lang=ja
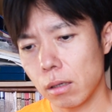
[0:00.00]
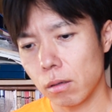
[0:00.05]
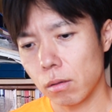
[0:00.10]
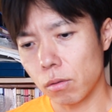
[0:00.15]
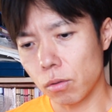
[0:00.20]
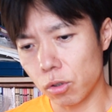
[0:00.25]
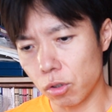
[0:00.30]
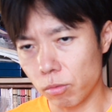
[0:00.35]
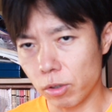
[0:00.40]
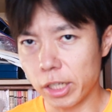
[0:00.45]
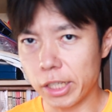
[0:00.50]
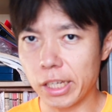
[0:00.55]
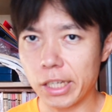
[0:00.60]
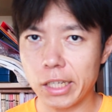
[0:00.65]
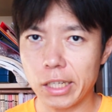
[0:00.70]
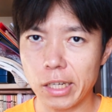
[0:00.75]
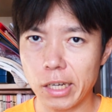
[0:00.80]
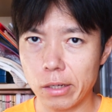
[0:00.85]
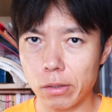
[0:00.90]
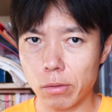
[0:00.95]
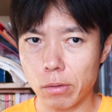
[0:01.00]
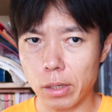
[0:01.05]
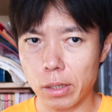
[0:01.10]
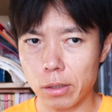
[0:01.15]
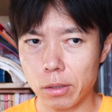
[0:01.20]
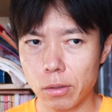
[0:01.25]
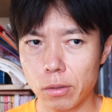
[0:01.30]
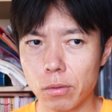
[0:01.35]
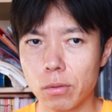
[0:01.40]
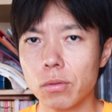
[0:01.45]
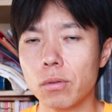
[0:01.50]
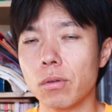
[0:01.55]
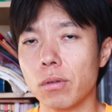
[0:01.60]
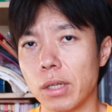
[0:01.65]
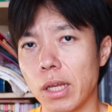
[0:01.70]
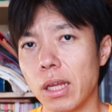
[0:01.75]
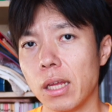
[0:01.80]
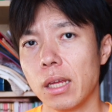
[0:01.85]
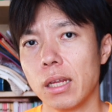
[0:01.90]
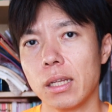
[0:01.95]
子供ができないとかっていうことをね
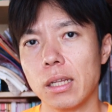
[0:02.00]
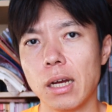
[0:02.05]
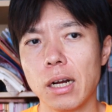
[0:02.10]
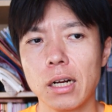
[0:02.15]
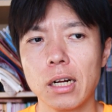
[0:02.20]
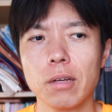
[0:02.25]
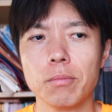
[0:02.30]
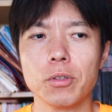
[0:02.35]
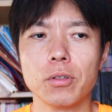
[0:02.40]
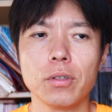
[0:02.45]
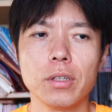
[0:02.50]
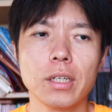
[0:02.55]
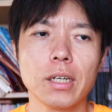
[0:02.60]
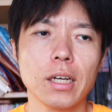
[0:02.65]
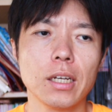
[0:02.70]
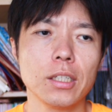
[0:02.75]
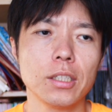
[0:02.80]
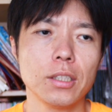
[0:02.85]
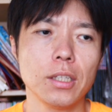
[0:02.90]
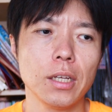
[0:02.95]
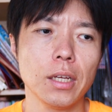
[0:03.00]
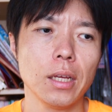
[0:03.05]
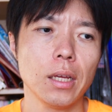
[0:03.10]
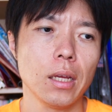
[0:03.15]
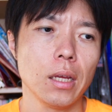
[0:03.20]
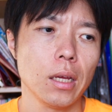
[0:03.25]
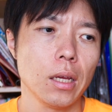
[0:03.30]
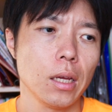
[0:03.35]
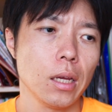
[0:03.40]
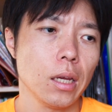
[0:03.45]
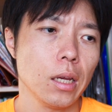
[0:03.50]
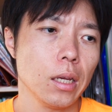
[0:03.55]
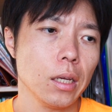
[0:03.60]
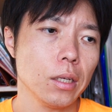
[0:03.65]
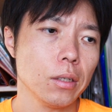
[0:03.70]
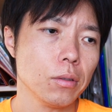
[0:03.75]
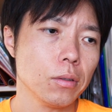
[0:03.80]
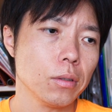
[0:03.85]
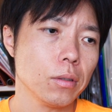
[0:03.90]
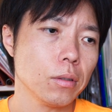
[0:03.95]
何回も繰り返して
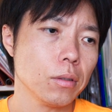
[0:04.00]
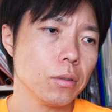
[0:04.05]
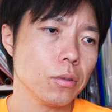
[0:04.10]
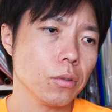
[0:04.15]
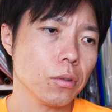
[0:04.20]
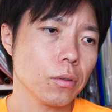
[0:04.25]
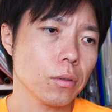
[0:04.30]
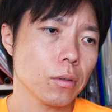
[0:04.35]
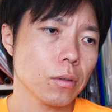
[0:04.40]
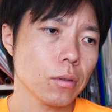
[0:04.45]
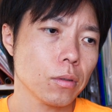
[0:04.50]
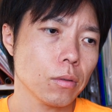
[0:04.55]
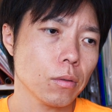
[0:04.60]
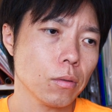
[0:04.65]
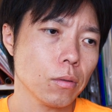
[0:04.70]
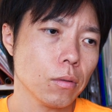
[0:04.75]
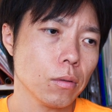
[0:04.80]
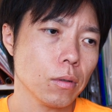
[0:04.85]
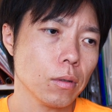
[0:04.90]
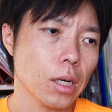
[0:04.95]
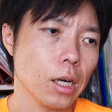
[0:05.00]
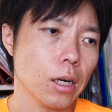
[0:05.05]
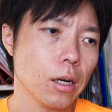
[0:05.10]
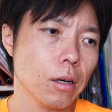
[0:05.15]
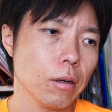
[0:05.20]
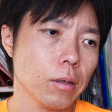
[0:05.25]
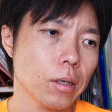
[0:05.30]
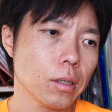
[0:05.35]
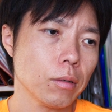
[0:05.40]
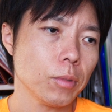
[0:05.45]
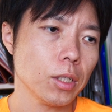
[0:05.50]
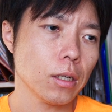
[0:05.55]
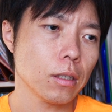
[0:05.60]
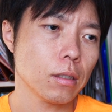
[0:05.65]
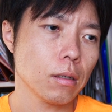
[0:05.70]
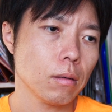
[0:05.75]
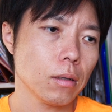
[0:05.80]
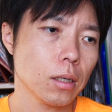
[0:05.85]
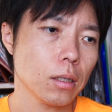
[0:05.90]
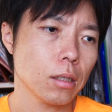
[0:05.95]
いるその母親の皆
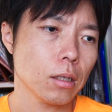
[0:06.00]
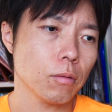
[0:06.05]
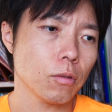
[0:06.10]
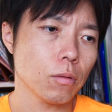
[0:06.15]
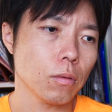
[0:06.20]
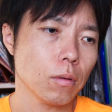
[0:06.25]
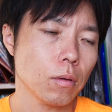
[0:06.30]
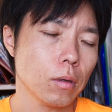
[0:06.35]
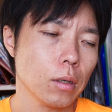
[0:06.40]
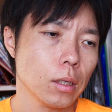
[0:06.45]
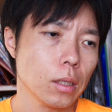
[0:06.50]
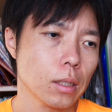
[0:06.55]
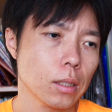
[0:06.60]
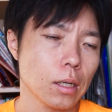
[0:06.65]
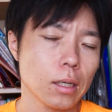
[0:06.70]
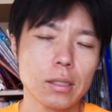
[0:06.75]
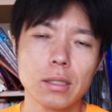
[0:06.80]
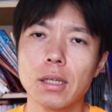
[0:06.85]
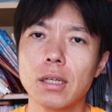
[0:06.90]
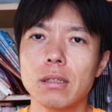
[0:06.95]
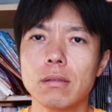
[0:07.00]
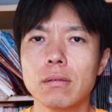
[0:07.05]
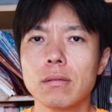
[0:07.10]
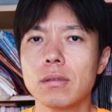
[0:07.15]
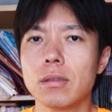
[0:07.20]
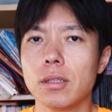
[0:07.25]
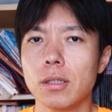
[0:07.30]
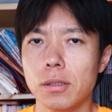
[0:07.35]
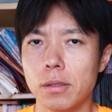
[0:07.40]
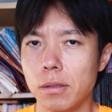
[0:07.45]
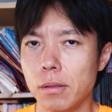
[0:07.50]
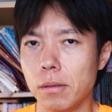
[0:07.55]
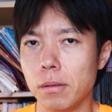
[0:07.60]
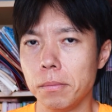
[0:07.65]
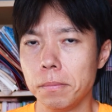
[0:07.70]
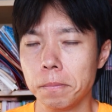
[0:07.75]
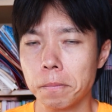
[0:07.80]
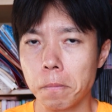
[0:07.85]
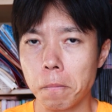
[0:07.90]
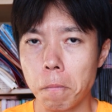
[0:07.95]
様方もたくさんいるんですよ。
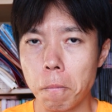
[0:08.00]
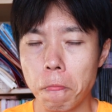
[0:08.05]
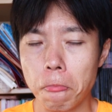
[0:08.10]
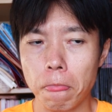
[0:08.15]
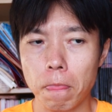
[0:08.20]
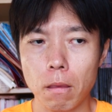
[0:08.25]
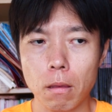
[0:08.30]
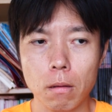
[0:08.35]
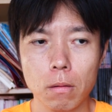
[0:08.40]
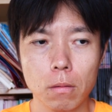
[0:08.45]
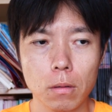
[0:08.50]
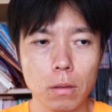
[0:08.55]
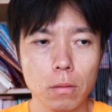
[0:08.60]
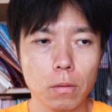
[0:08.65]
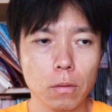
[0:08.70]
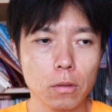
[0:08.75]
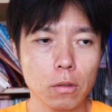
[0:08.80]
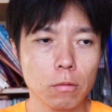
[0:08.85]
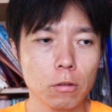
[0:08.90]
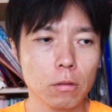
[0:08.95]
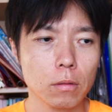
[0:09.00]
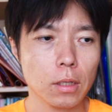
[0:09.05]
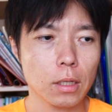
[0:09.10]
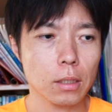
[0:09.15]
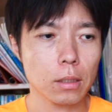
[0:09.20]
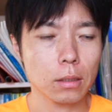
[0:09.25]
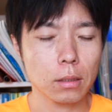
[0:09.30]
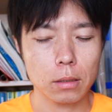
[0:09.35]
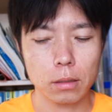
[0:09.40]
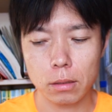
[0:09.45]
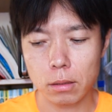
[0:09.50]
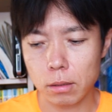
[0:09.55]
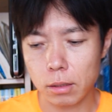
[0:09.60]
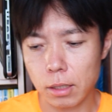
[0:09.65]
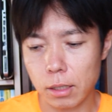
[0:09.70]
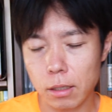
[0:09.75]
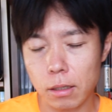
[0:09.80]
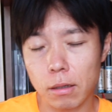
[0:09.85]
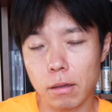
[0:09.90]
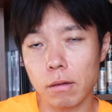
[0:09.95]
これは子供のた
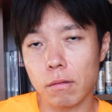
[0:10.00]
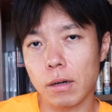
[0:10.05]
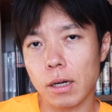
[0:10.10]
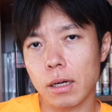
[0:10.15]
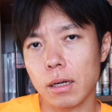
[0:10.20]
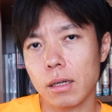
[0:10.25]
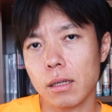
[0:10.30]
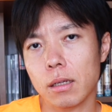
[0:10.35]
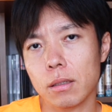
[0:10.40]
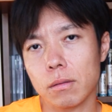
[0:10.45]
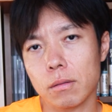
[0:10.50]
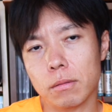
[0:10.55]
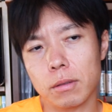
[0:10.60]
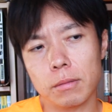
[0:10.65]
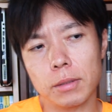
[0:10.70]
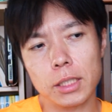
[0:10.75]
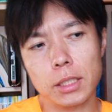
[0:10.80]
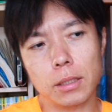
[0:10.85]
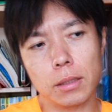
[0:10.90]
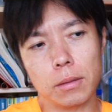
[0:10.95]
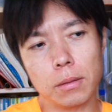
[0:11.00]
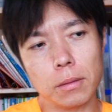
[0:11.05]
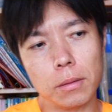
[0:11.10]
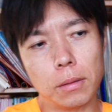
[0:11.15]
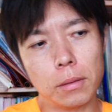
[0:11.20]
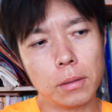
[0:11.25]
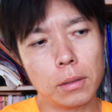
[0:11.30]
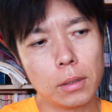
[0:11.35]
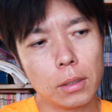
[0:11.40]
からは分からないと思いますけど